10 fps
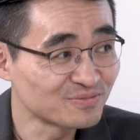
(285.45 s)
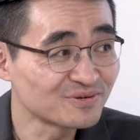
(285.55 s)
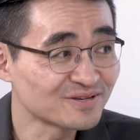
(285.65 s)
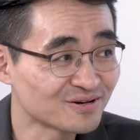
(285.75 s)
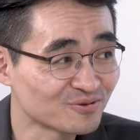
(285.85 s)

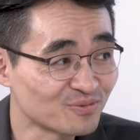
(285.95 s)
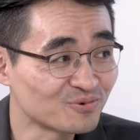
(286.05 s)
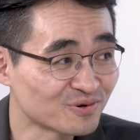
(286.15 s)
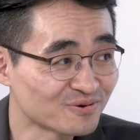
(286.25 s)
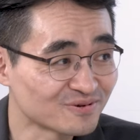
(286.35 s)
힘드니까 너무
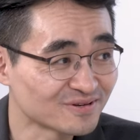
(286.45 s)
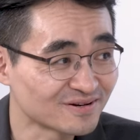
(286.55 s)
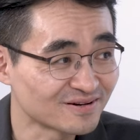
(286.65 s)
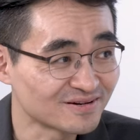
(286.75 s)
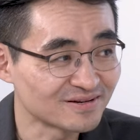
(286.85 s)
오래
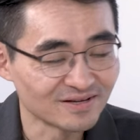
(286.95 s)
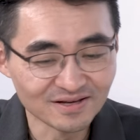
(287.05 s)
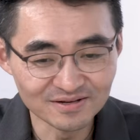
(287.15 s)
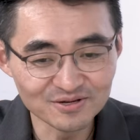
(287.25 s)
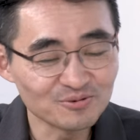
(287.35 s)
걸리니까
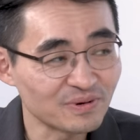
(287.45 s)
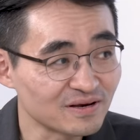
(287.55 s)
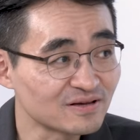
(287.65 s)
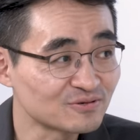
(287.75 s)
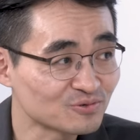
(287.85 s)
근데 이걸
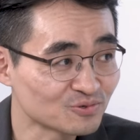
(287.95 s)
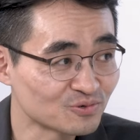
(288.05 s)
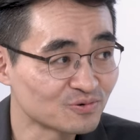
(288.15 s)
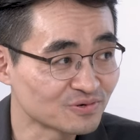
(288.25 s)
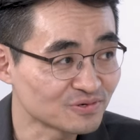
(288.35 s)
빨리 할수록
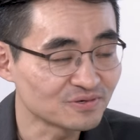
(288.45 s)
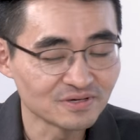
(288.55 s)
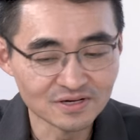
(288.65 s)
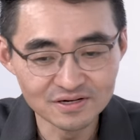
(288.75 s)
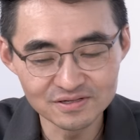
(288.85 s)
좋은 거죠.
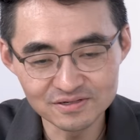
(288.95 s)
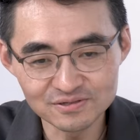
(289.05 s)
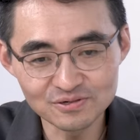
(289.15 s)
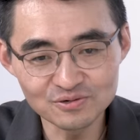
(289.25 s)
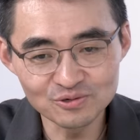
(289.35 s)
근데
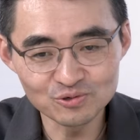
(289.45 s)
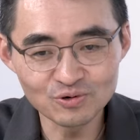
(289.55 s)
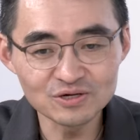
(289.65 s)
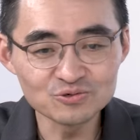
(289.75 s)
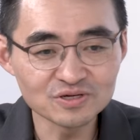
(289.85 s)
그런 걸
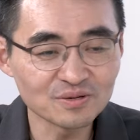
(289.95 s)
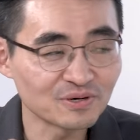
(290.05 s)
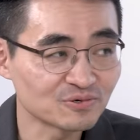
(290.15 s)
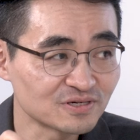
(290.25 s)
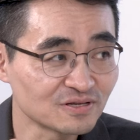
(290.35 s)
도와주는 게
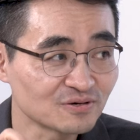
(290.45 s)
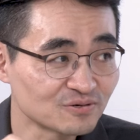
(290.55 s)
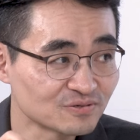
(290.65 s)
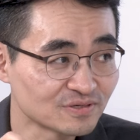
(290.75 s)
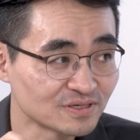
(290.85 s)
바로
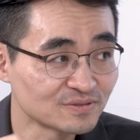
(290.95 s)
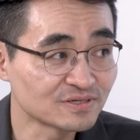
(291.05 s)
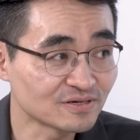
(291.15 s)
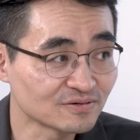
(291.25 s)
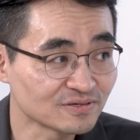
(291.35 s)
실리콘
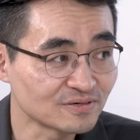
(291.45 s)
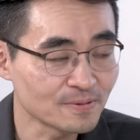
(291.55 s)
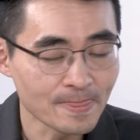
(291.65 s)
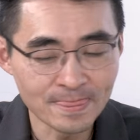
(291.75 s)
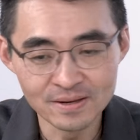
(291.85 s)
응극제거든요. 네.